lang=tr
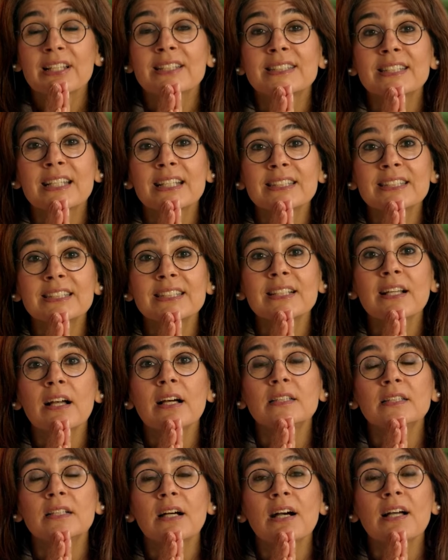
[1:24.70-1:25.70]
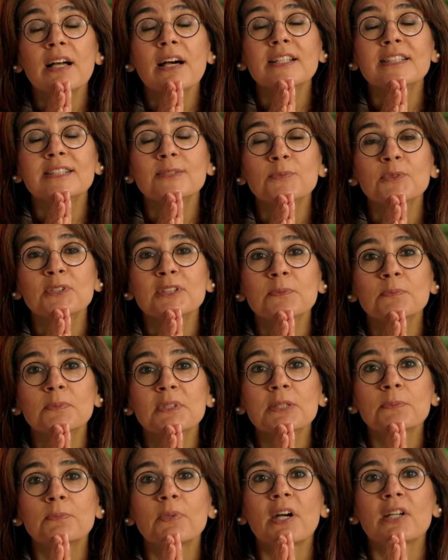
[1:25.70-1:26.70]
Zeytinyağını hayatımızın
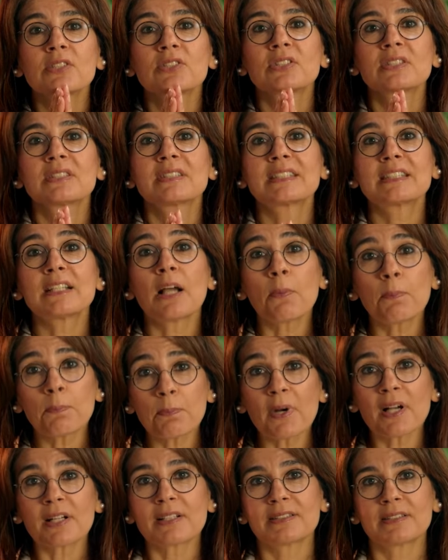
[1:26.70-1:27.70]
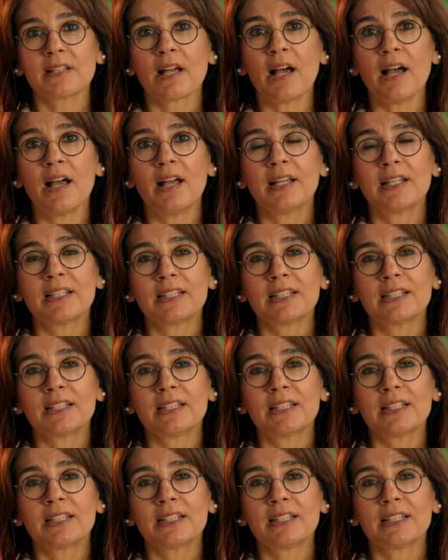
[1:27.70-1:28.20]
bir parçası yapmak da